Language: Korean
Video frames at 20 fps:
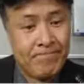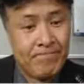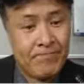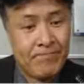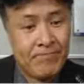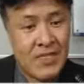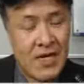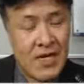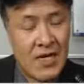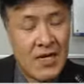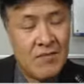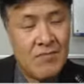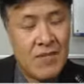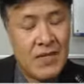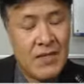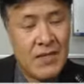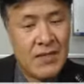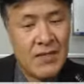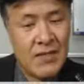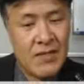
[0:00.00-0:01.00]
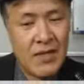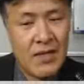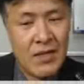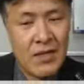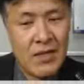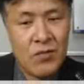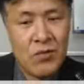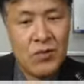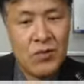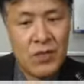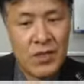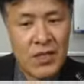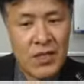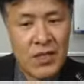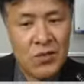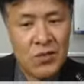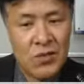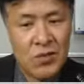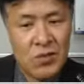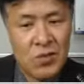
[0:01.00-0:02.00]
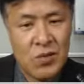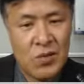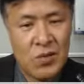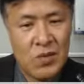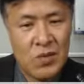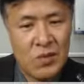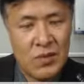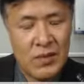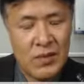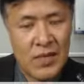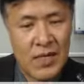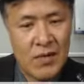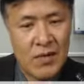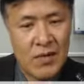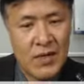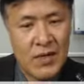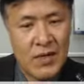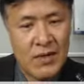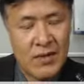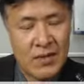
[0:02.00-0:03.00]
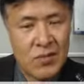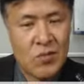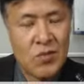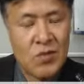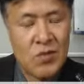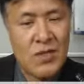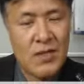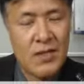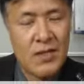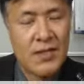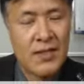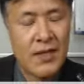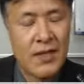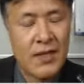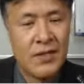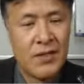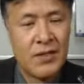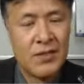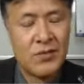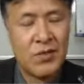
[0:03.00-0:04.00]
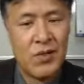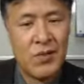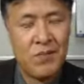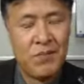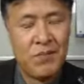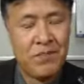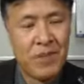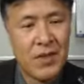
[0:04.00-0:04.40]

창업만 하는 게 아니고 이거 가지고 사업에 성공을 갖다 해야 되죠.